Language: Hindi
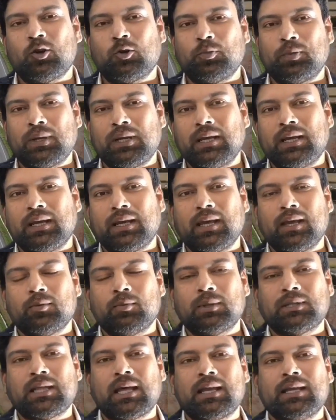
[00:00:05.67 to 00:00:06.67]
टॉपिक लेके आया
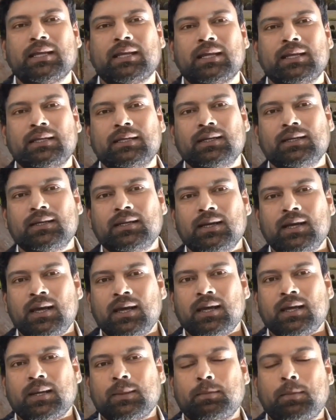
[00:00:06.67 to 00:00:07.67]
बताने के लिए
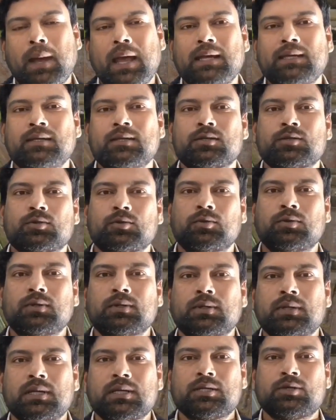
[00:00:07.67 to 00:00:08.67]
कि माइल स्टोन
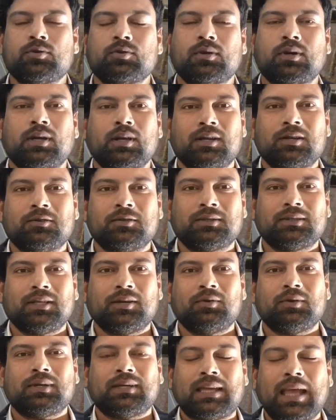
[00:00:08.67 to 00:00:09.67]
के जो कलर होते हैं
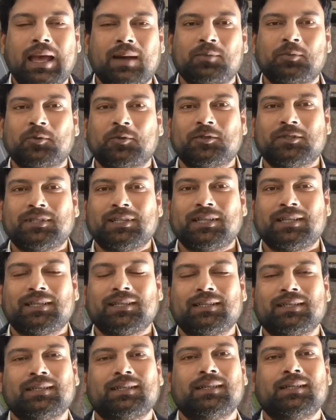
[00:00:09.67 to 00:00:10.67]
वो क्या बोलते
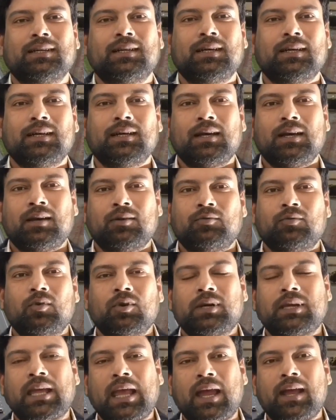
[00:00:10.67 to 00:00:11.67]
हैं वो
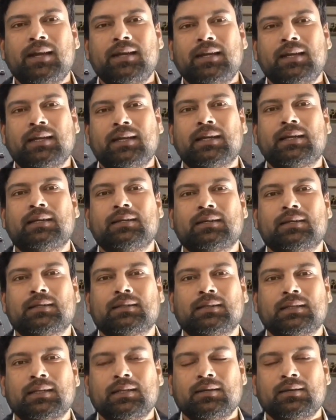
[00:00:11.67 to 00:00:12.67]
क्या इंडिकेट
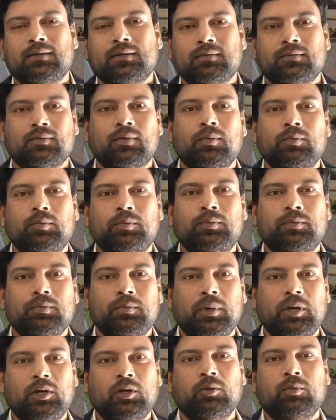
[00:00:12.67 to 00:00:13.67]
करते हैं वो
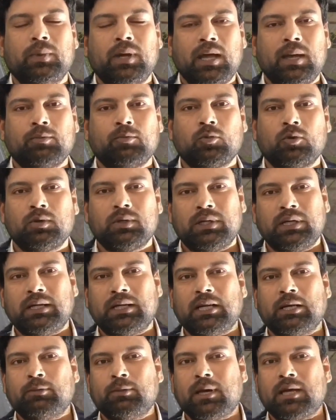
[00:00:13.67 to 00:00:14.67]
वीडियो मैं आपको
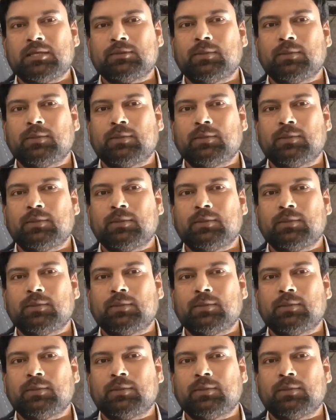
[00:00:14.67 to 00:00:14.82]
डिटेल में आज